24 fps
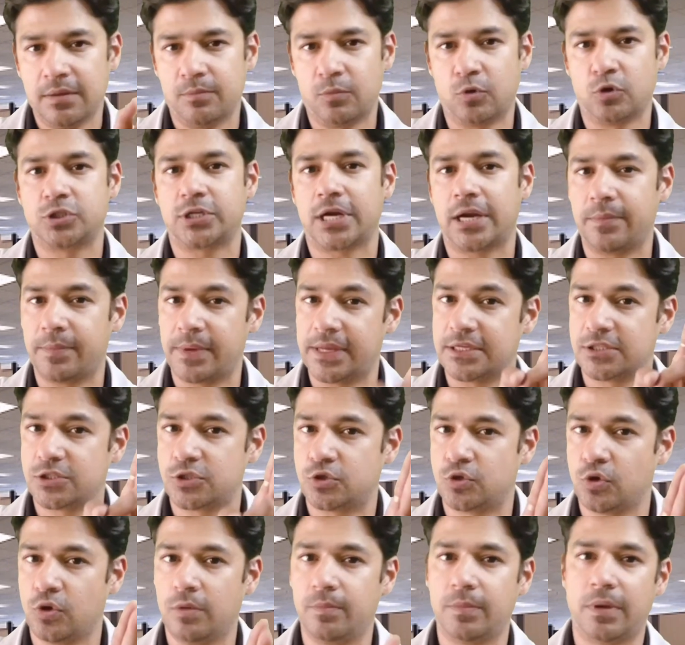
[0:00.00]
मोशन में
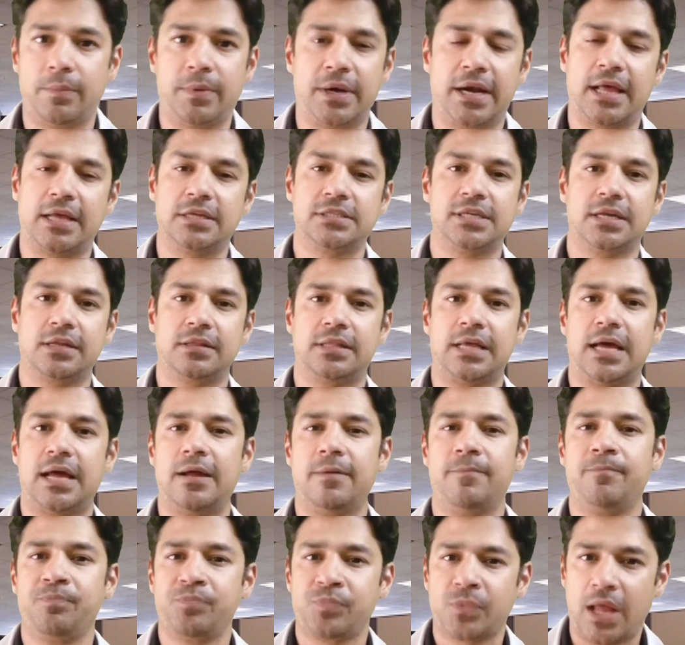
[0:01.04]
स्टूल में ब्लड आ सकता
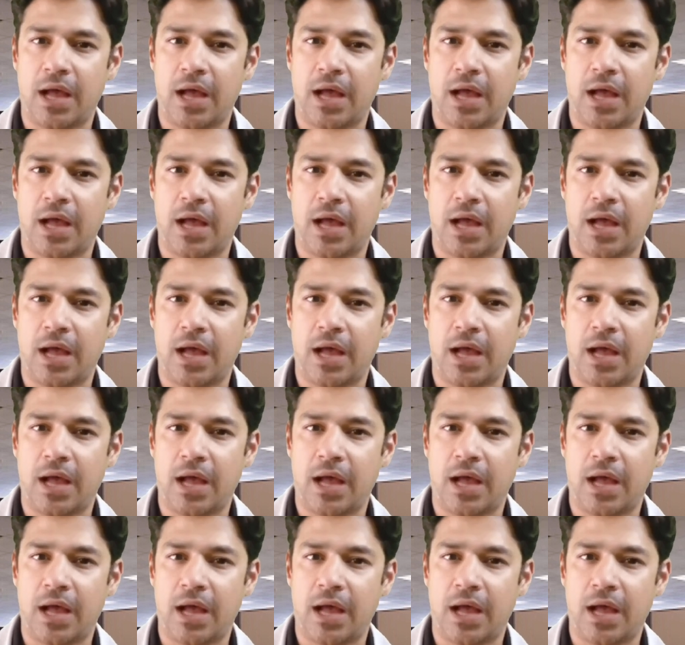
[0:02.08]
है